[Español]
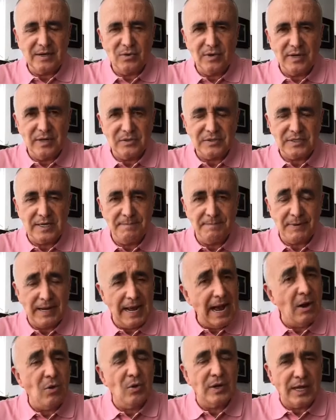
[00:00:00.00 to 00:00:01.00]
con ellos
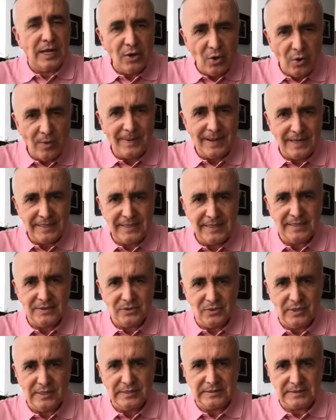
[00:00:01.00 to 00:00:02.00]
siempre, aunque no vaya
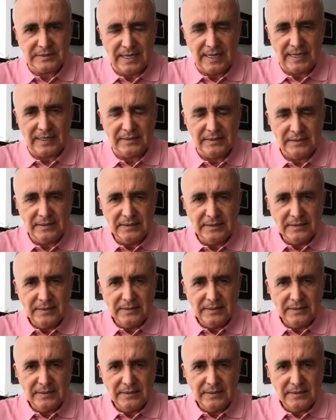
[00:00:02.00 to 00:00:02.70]
yo a estar